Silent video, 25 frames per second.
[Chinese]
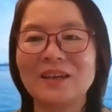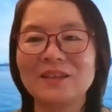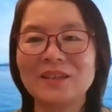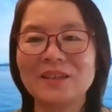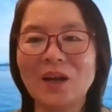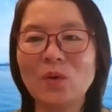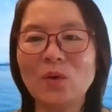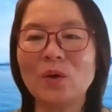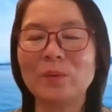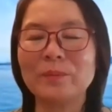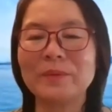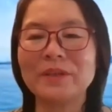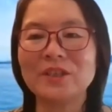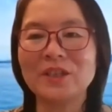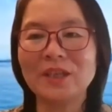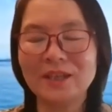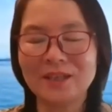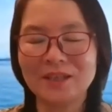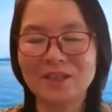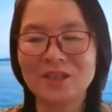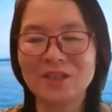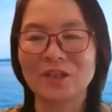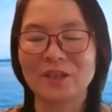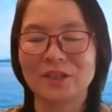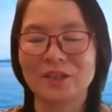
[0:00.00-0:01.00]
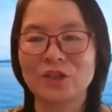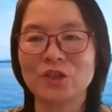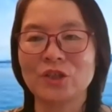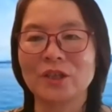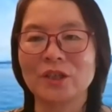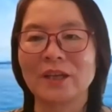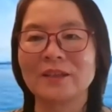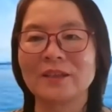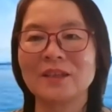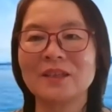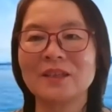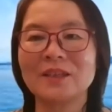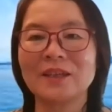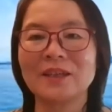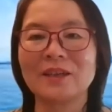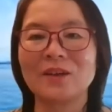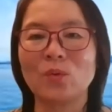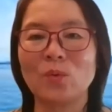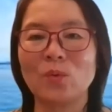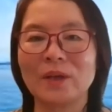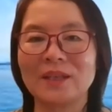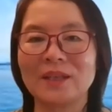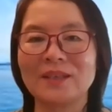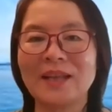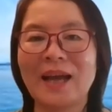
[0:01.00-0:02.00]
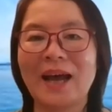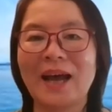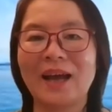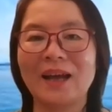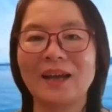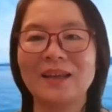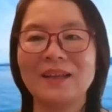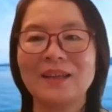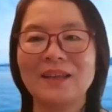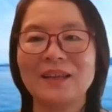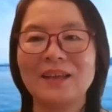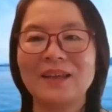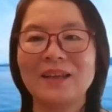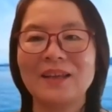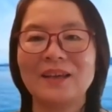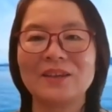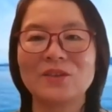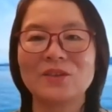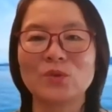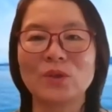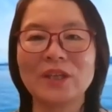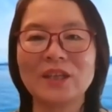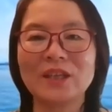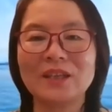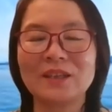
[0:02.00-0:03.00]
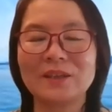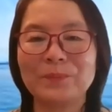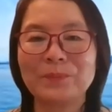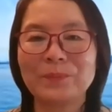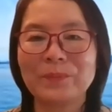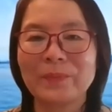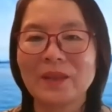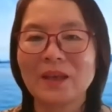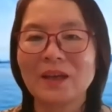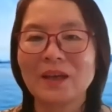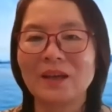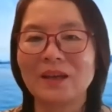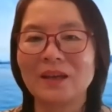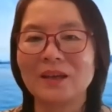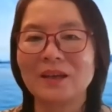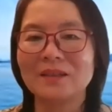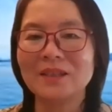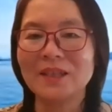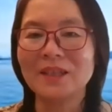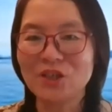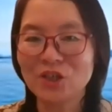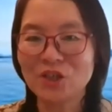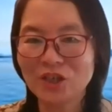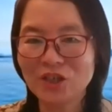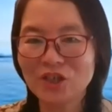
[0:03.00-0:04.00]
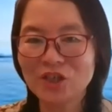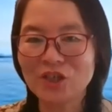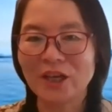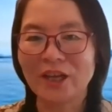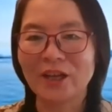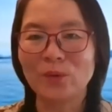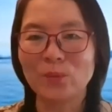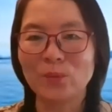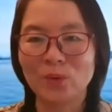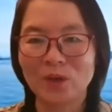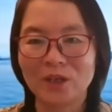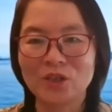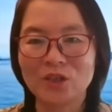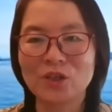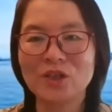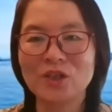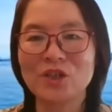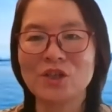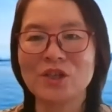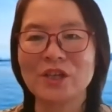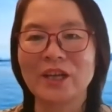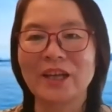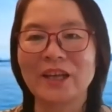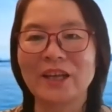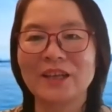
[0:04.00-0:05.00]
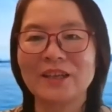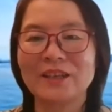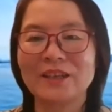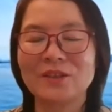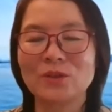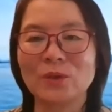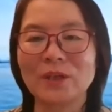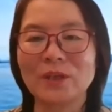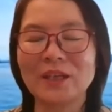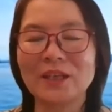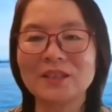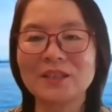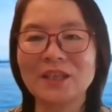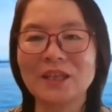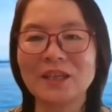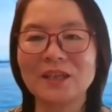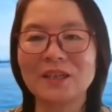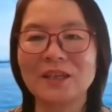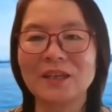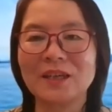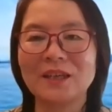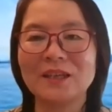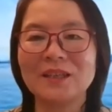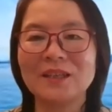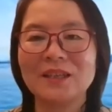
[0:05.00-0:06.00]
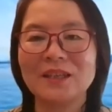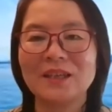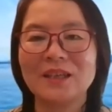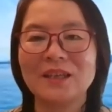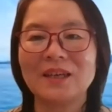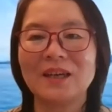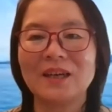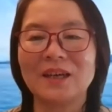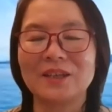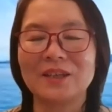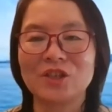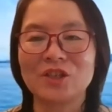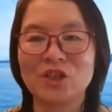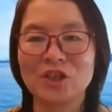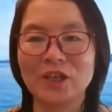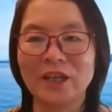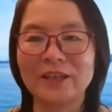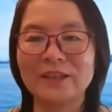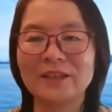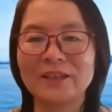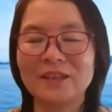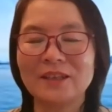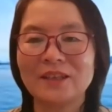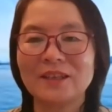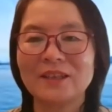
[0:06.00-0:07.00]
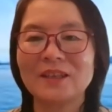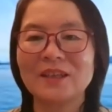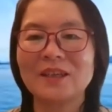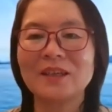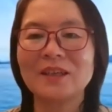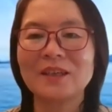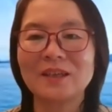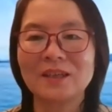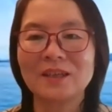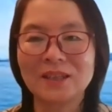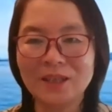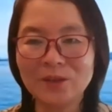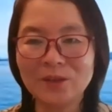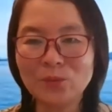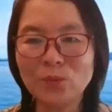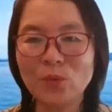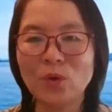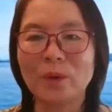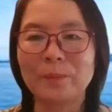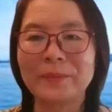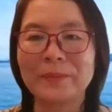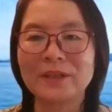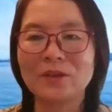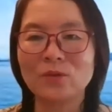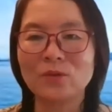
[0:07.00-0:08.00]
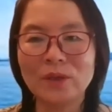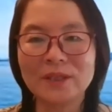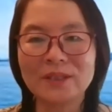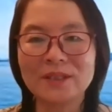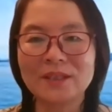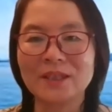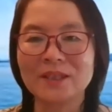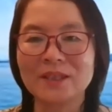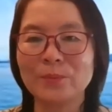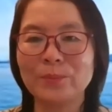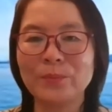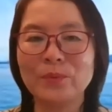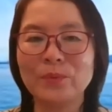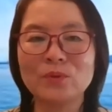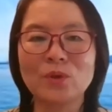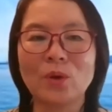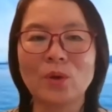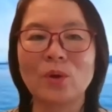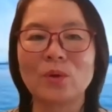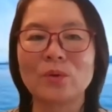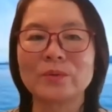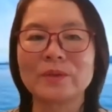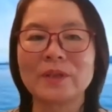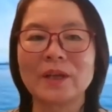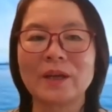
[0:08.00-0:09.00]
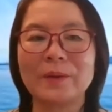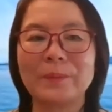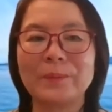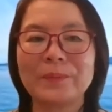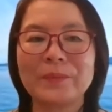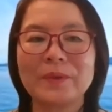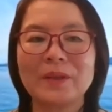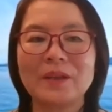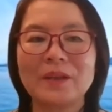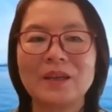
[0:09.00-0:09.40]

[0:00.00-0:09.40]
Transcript: 让我们认识神的这个伟大。所以你是谁？我是谁？所以这个神跟我们的问题是不同的。